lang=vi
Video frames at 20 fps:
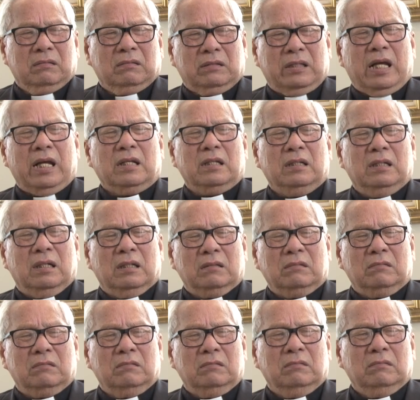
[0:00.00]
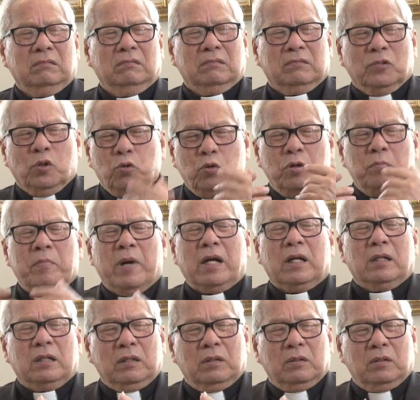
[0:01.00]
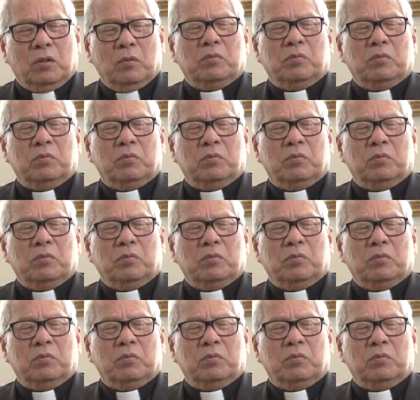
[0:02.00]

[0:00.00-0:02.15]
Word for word: tét ngực đuôi mắt cục